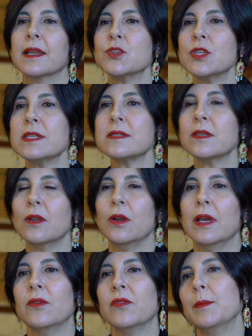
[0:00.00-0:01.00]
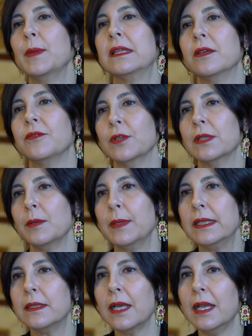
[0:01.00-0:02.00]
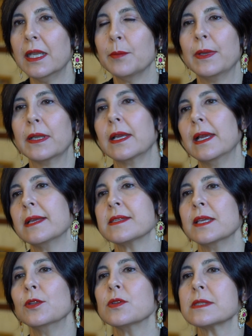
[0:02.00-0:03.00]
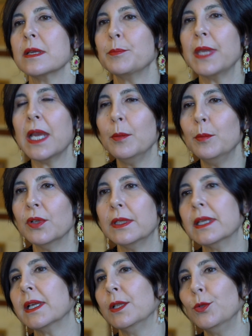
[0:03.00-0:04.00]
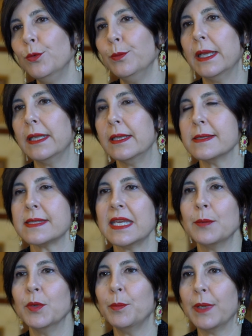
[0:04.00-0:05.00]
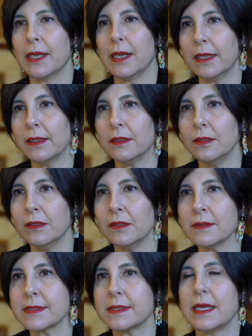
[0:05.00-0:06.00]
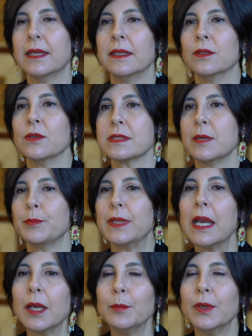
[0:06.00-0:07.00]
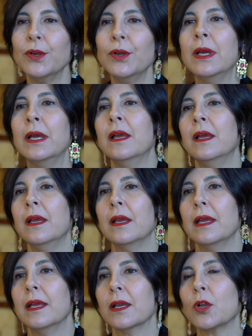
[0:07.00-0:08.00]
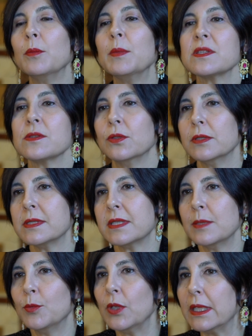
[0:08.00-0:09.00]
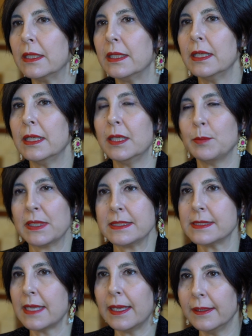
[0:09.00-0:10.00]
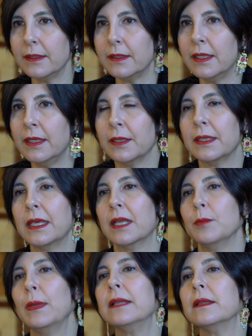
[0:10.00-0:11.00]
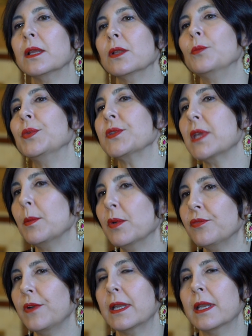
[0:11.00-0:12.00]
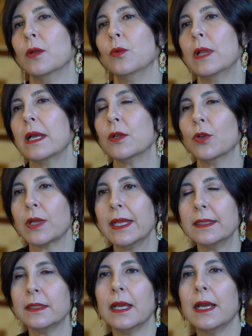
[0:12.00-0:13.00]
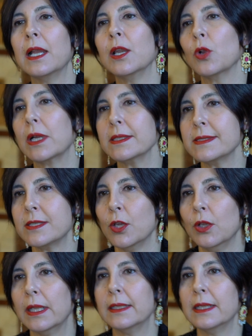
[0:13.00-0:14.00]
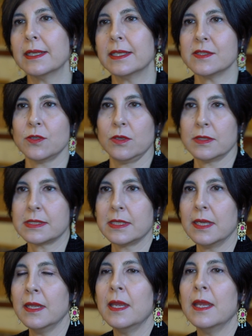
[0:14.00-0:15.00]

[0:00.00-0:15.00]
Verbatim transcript: registro è ovviamente fondamentale perché se non sappiamo di che numeri stiamo parlando, se non sappiamo eh, come sono distribuiti i pazienti, chiaramente non possiamo fare una corretta allocazione delle risorse,